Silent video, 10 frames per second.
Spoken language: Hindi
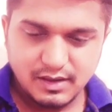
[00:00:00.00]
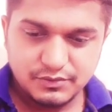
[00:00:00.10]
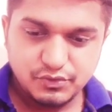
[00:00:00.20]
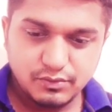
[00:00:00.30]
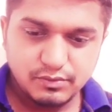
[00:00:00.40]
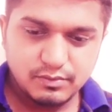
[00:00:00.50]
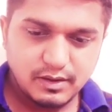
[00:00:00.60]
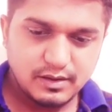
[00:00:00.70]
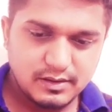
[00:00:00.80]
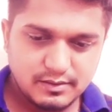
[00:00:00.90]
जो
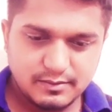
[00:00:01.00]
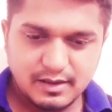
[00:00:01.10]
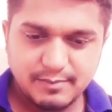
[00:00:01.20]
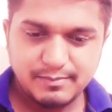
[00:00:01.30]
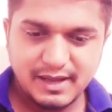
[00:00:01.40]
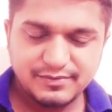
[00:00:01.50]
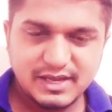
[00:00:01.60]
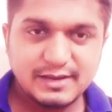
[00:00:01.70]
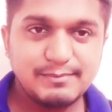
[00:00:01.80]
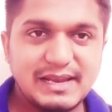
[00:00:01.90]
आ, हम बात
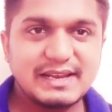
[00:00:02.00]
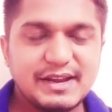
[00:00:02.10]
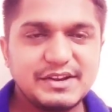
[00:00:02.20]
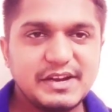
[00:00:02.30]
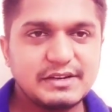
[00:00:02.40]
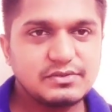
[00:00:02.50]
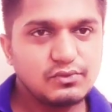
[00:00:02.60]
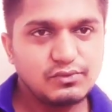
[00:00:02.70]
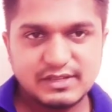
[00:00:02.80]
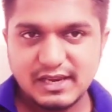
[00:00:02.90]
करें मेल कैंडिडेट्स
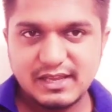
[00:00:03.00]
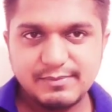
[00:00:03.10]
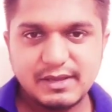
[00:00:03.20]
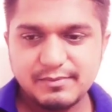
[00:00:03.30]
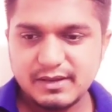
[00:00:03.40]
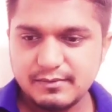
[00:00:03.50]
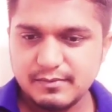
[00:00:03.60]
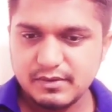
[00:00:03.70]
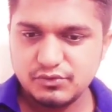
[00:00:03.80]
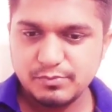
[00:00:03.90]
उनके लिए भी हमने
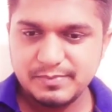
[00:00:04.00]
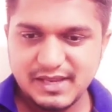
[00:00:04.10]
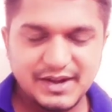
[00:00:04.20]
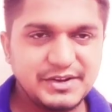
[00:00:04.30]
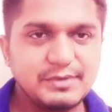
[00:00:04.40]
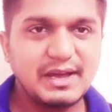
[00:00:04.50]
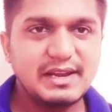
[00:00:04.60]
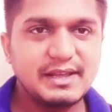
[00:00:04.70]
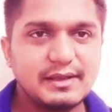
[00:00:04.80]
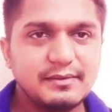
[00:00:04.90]
जो पीआरटी
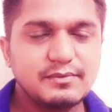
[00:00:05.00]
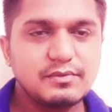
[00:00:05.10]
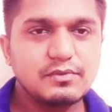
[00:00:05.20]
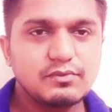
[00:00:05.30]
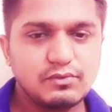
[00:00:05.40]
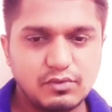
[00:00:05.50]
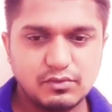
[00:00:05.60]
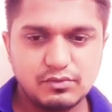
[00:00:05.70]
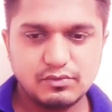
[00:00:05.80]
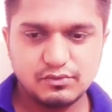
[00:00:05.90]
वाले हैं वो
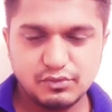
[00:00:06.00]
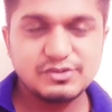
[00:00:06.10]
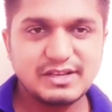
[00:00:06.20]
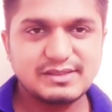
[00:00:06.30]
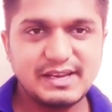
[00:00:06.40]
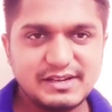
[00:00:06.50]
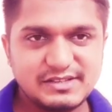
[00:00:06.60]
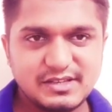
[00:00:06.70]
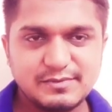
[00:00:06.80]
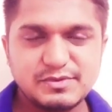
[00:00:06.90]
जुड़ सकते हैं
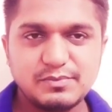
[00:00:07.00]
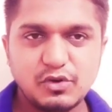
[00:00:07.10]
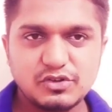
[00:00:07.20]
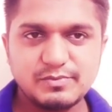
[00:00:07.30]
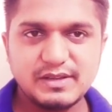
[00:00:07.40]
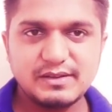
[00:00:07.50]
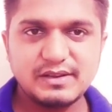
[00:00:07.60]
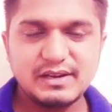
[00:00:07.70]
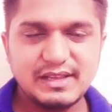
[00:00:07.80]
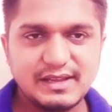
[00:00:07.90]
डिस्क्रिप्शन बॉक्स
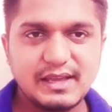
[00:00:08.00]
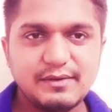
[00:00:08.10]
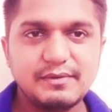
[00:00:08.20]
में लिंक है